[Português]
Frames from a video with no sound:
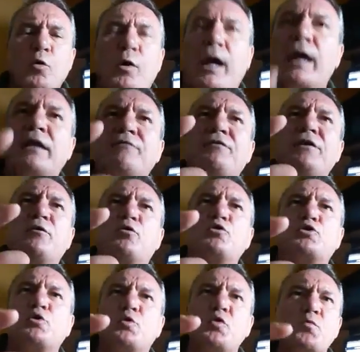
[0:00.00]
O cara vem
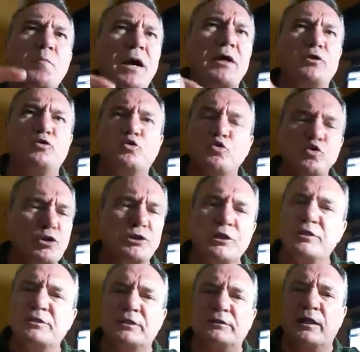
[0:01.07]
construir uma
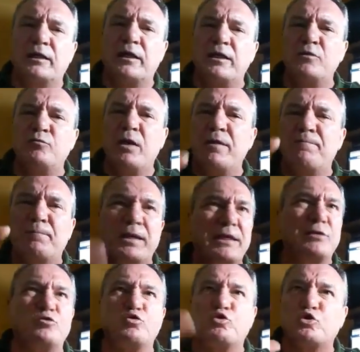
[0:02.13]
indústria em Santarém, uma
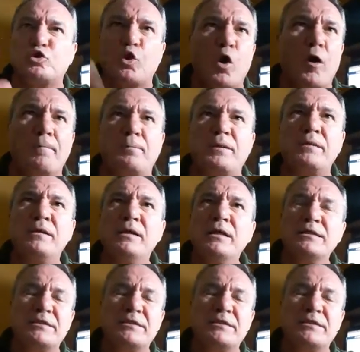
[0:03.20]
empresa, um shopping,